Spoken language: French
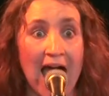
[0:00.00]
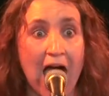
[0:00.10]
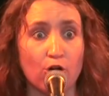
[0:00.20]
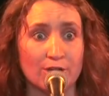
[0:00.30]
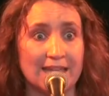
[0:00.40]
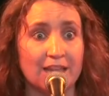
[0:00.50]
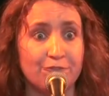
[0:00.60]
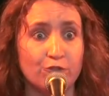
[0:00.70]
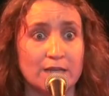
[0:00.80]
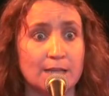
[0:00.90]
haranguer les
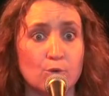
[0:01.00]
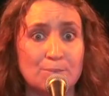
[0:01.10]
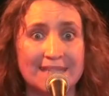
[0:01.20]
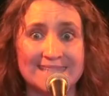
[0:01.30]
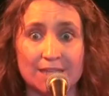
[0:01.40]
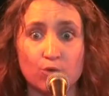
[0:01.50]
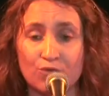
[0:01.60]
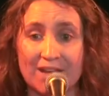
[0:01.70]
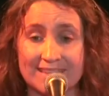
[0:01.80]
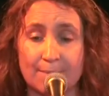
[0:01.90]
foules et les mobiliser,
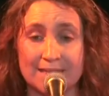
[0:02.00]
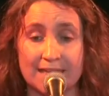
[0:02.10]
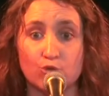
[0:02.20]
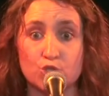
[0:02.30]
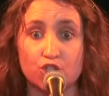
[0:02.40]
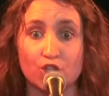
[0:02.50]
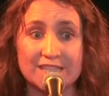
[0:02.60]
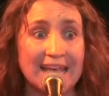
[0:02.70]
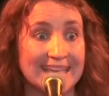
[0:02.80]
trouver un thème qui ait du sens,